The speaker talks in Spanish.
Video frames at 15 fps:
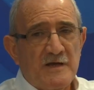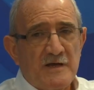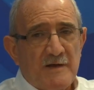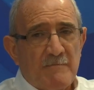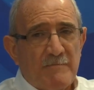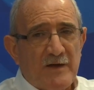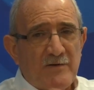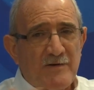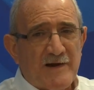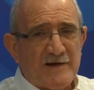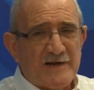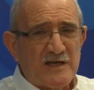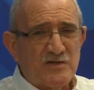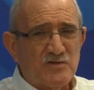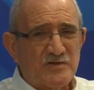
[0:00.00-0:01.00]
Pero las
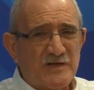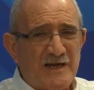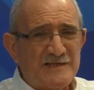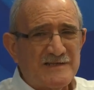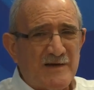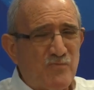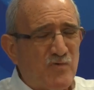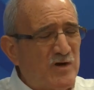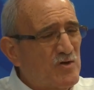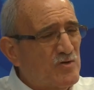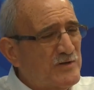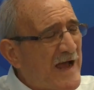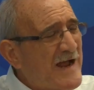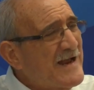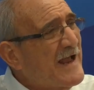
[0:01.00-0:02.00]
redes sociales se han vuelto
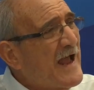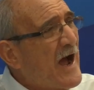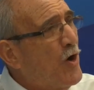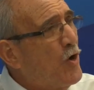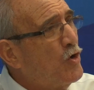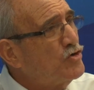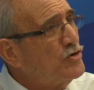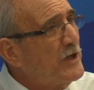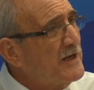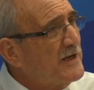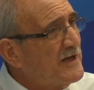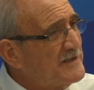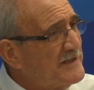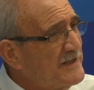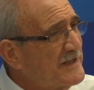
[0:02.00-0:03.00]
tan
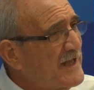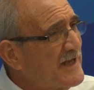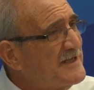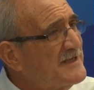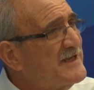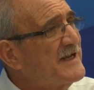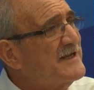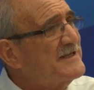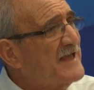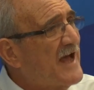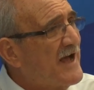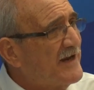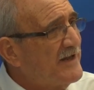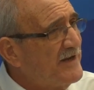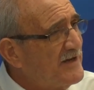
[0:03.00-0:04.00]
caóticas y tan
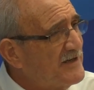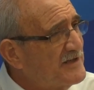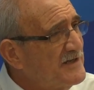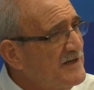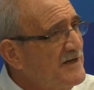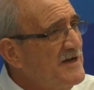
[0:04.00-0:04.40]
sectarias